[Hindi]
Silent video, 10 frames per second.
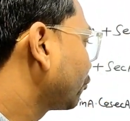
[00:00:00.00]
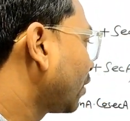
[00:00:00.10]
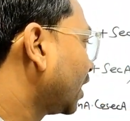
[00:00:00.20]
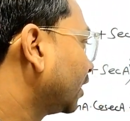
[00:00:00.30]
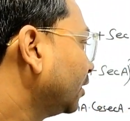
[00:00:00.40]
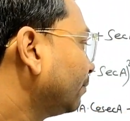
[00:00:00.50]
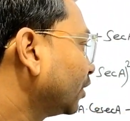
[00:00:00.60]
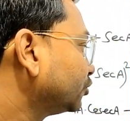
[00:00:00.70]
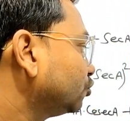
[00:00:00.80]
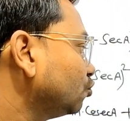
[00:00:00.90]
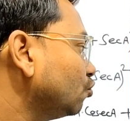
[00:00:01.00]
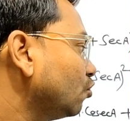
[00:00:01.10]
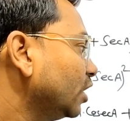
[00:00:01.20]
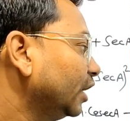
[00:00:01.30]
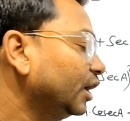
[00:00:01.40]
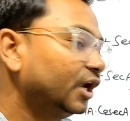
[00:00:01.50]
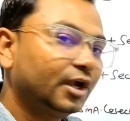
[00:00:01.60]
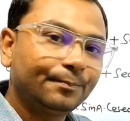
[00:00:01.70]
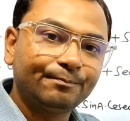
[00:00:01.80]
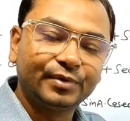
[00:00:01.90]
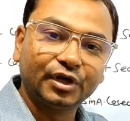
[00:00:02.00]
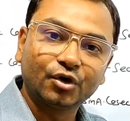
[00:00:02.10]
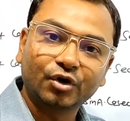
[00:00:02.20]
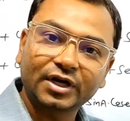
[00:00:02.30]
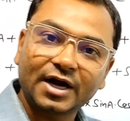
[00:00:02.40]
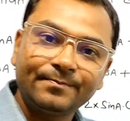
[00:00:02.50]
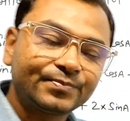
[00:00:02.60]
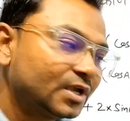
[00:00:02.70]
स्क्वायर प्लस टू ए बी हो गया